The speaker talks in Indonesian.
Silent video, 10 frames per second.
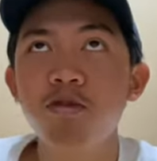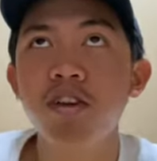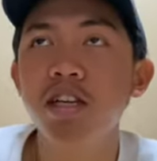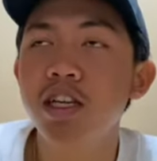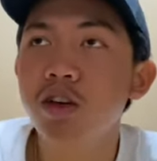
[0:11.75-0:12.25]

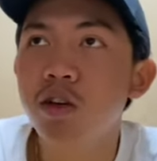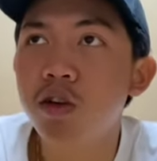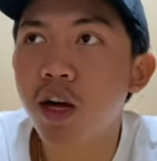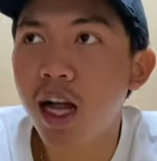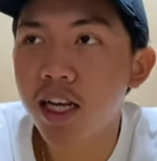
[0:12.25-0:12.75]

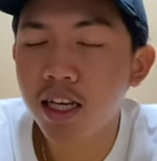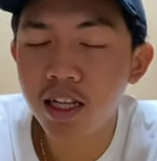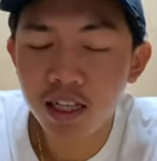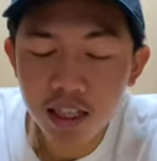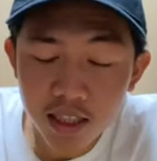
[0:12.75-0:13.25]
video
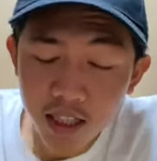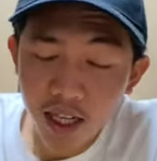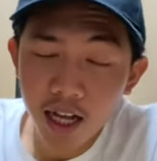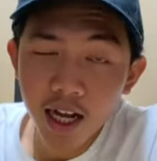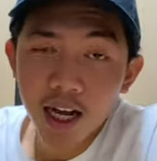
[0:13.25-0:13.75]
kali ini Saya